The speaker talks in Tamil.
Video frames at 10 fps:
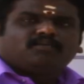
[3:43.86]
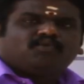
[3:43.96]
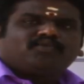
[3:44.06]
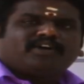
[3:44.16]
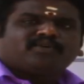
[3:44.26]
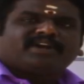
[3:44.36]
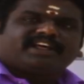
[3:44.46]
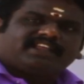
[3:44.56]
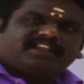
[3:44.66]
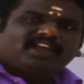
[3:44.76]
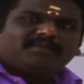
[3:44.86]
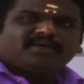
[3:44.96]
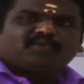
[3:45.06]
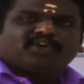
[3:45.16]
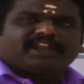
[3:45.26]
மூணு வகுப்படாது அதையும்
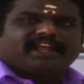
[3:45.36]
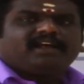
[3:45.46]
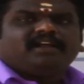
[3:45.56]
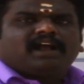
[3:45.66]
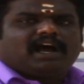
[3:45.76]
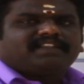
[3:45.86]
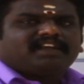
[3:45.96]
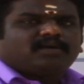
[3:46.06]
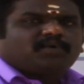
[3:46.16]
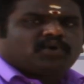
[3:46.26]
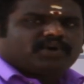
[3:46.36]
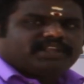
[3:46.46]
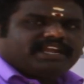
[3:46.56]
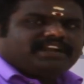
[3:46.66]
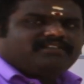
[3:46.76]
அப்படியே போட்டுருங்க அதுக்கப்புறம்
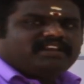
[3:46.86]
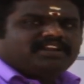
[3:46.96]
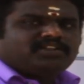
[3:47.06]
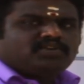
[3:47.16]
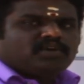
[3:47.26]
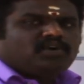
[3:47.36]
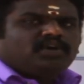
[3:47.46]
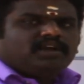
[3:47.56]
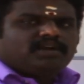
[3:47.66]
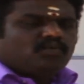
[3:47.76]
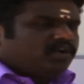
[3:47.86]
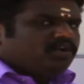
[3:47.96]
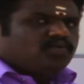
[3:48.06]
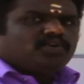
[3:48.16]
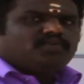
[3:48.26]
ஏழை வெளியே எடுத்துகிட்டு வரோம்
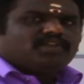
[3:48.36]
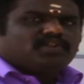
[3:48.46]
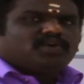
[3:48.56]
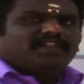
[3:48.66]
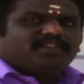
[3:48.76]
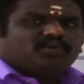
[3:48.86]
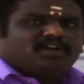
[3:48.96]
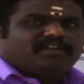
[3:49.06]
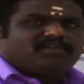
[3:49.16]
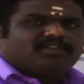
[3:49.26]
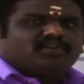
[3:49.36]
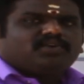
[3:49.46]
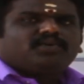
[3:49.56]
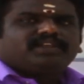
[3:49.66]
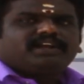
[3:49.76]
ஒன்றுக்கு ஒன்று வந்துடும் அந்த ஒன்று அப்படியே
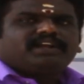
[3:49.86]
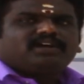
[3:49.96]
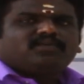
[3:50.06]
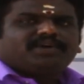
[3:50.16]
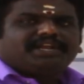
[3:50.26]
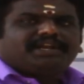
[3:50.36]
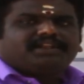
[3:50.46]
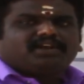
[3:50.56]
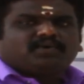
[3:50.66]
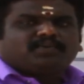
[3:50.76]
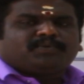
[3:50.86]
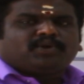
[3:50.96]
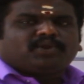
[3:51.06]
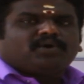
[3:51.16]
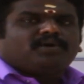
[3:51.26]
வந்துடும் ஏழில் ஒரு ஏழு இருக்கு
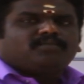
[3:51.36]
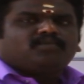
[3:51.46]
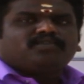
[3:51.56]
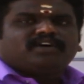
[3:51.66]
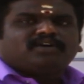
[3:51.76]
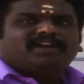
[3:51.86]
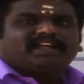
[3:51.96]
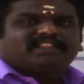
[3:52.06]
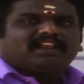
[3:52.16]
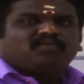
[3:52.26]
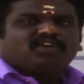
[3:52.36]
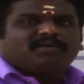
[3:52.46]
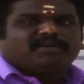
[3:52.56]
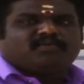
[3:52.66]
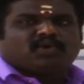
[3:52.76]
போட்டுறோம் மூணு வகுபடாததுனால மூணு
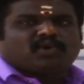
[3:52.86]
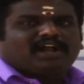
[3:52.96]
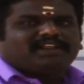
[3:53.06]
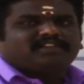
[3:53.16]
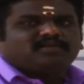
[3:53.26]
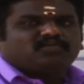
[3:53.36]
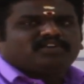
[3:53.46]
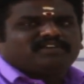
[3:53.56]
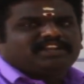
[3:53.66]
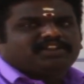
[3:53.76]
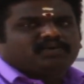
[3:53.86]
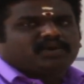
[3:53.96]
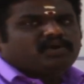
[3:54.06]
அப்படியே போட்டுரும் அடுத்தது மூணு வெளியே எடுத்துகிட்டு